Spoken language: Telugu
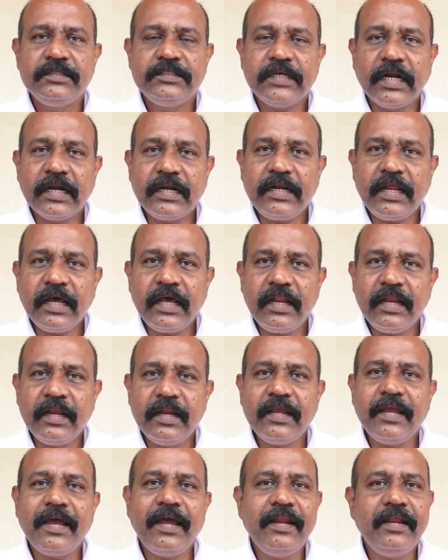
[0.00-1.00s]

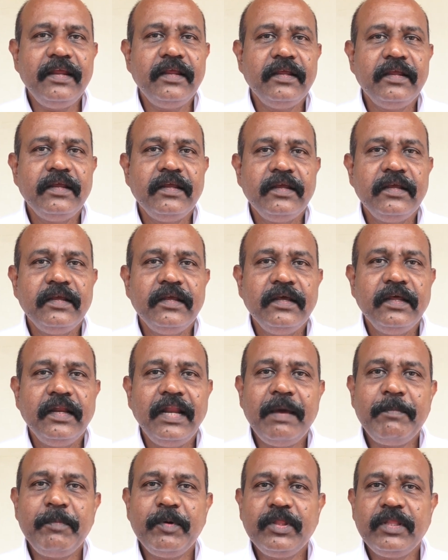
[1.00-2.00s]
చట్టాలని కానీ
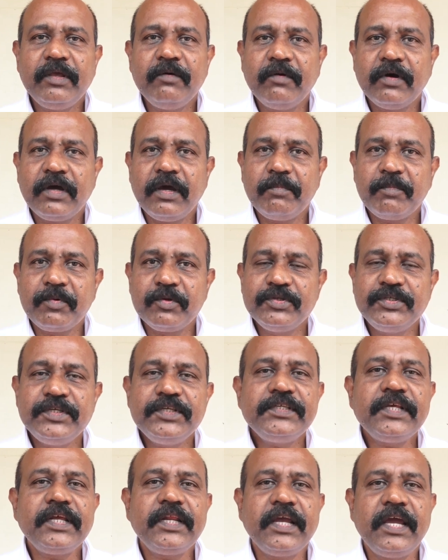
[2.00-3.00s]
లేకపోతే ఒక
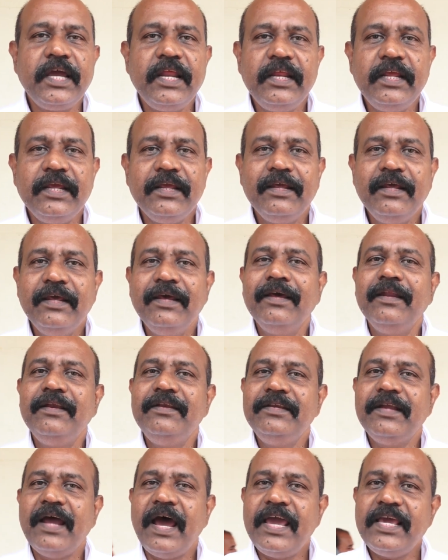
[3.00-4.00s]
ప్రొసీజర్ కానీ
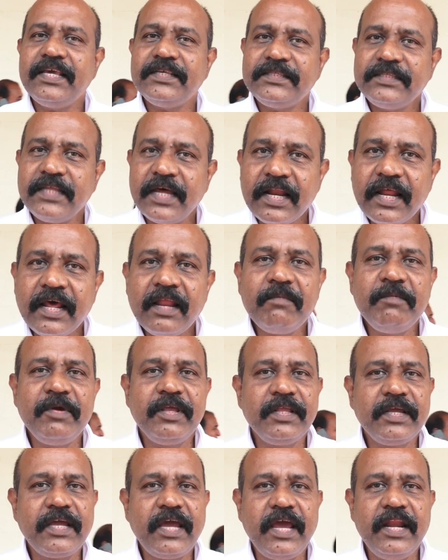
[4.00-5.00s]
న్యాయస్థానాల
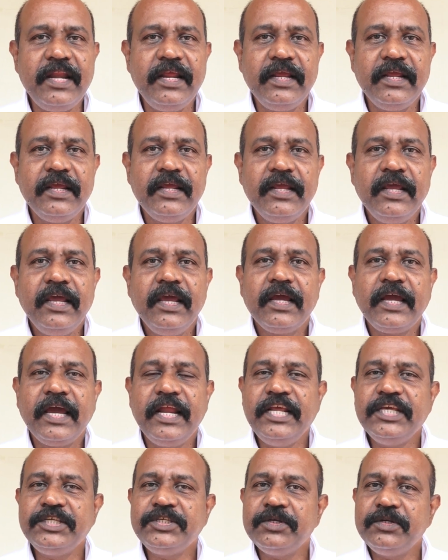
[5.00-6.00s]
మీద కానీ
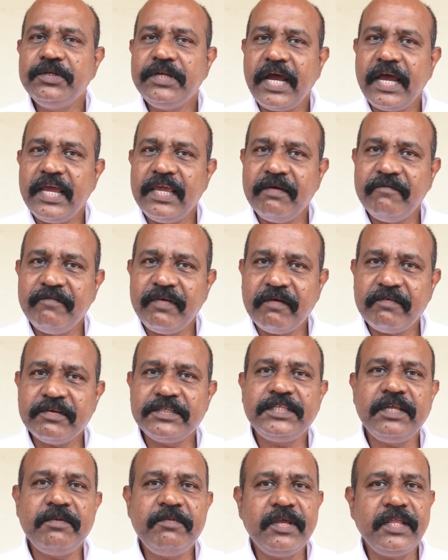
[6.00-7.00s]
కనీసం న్యాయ
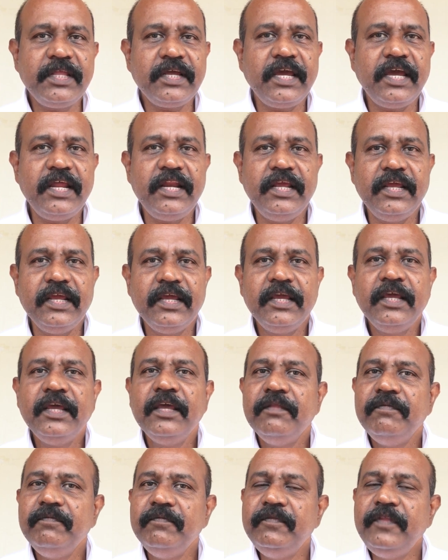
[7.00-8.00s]
వ్యవస్థ మీద కానీ
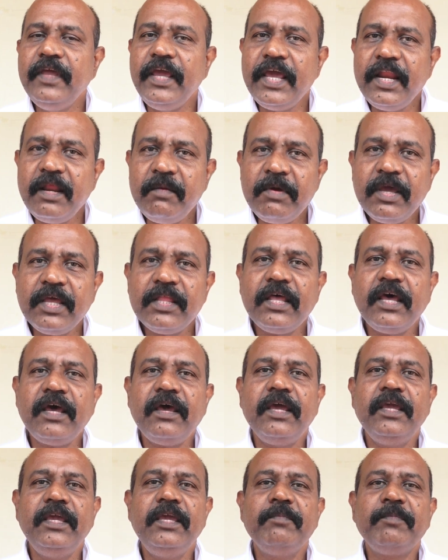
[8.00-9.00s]
దేని మీద
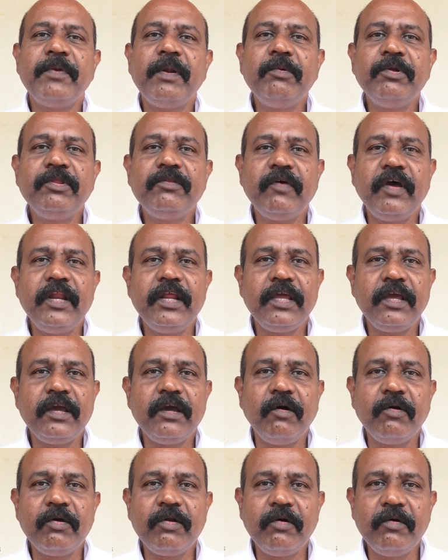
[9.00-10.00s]
ఈ ప్రభుత్వానికి
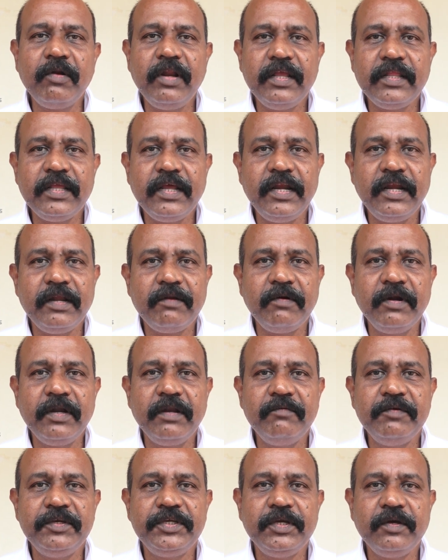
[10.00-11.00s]
గౌరవం
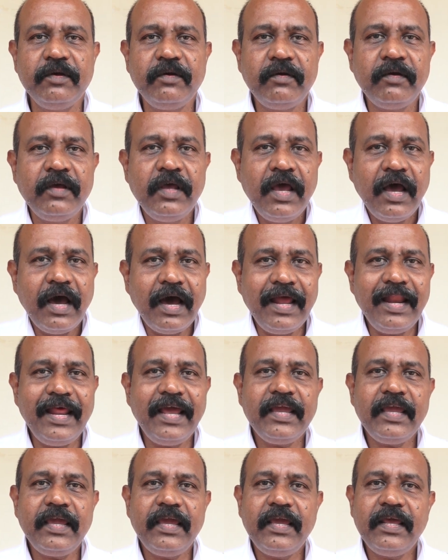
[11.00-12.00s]
లేదనేటువంటి విషయం
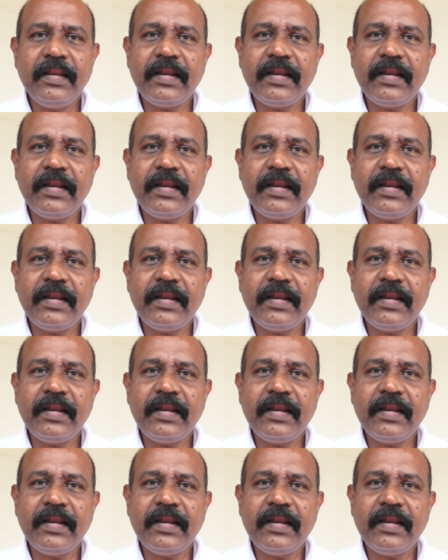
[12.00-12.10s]
అలాగే